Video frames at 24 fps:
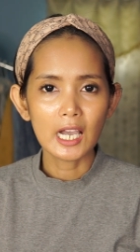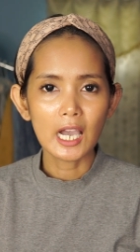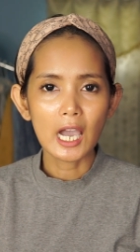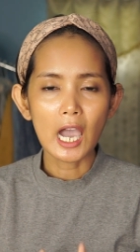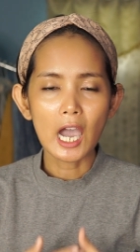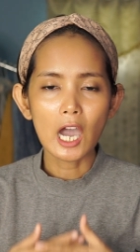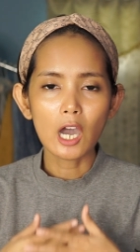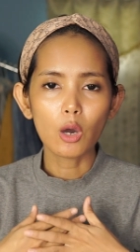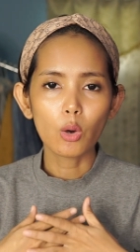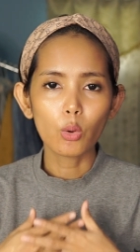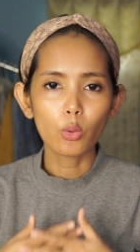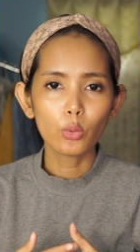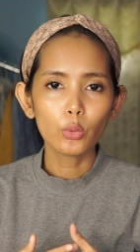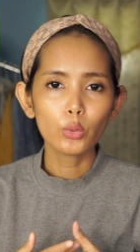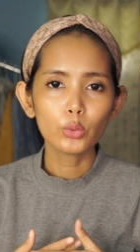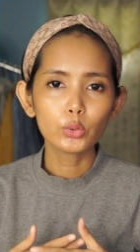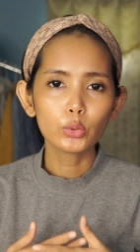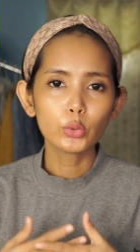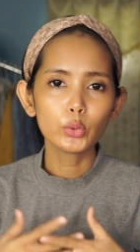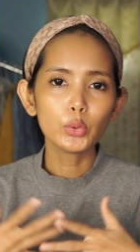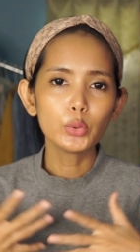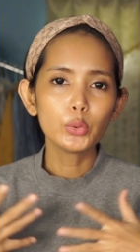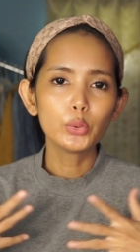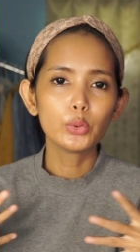aku
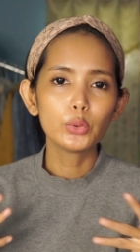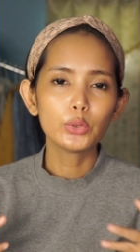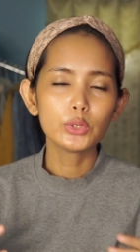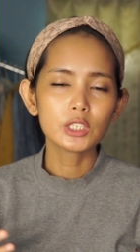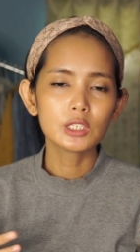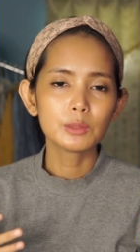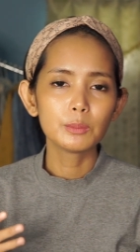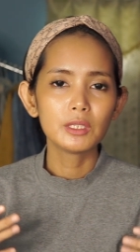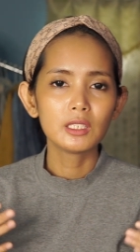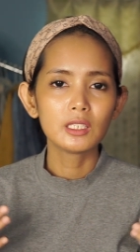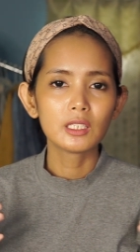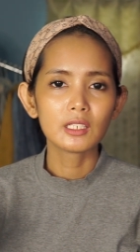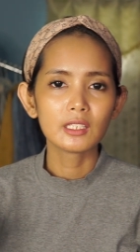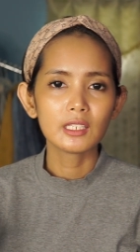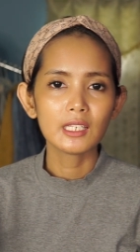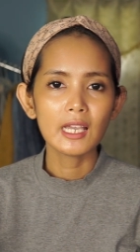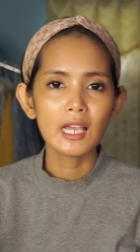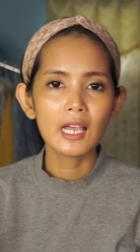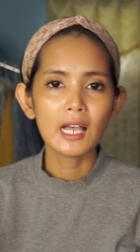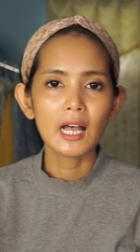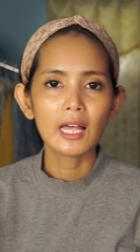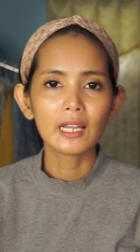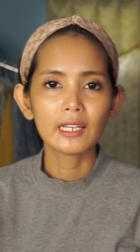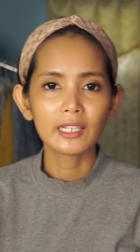tuh dulu
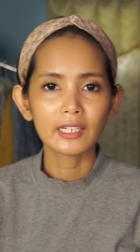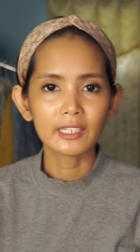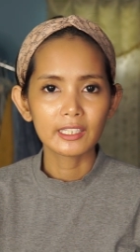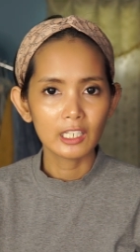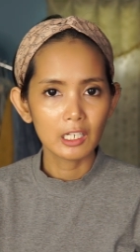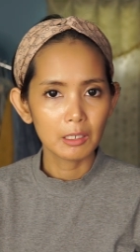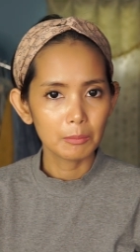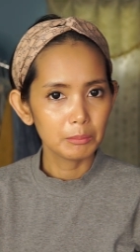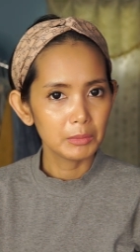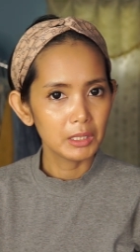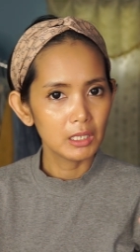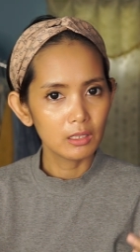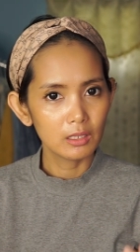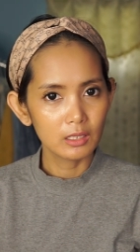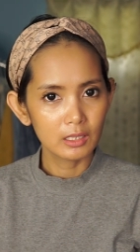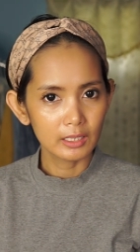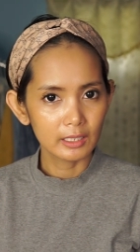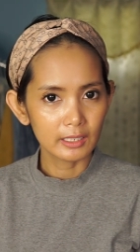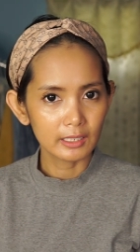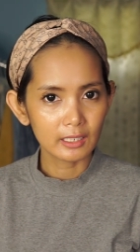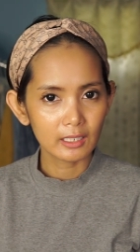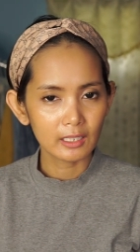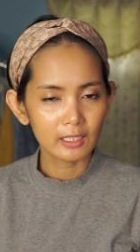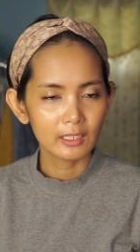sebenarnya anak yang
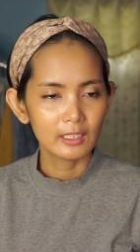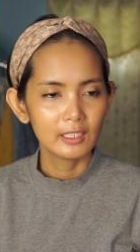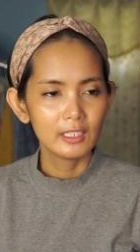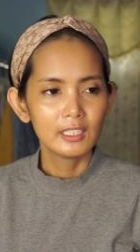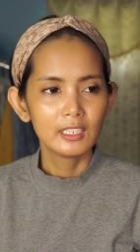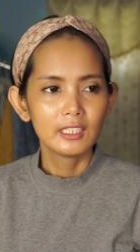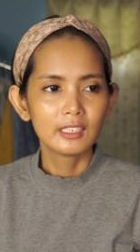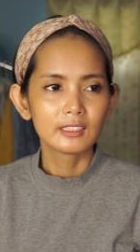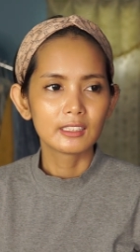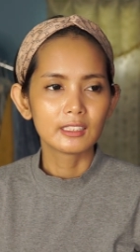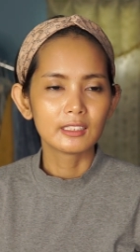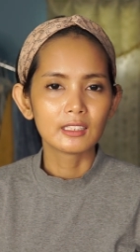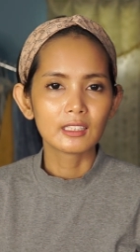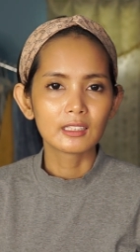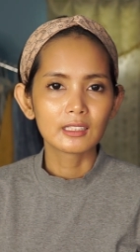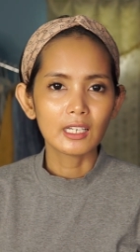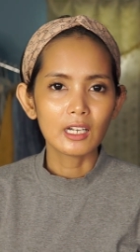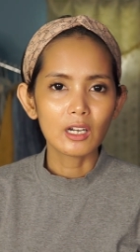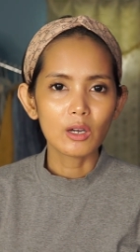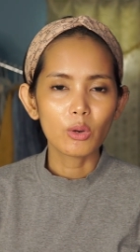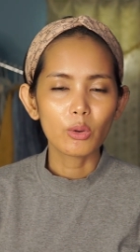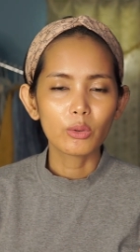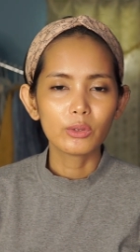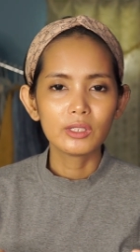minder
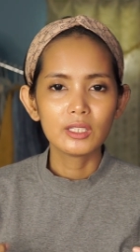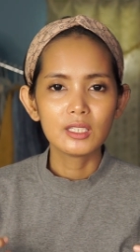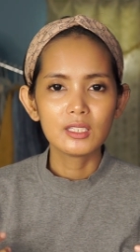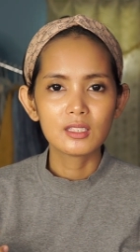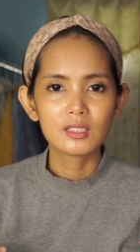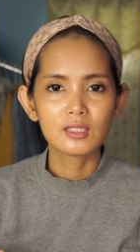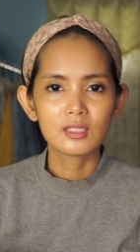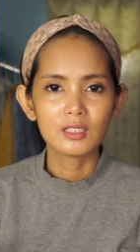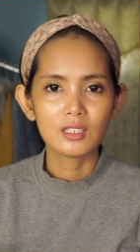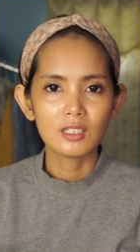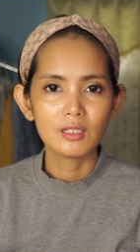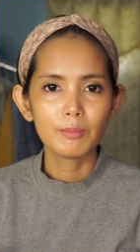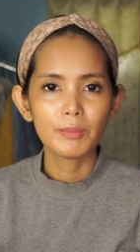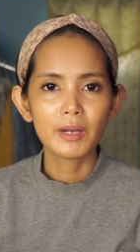tentang kondisi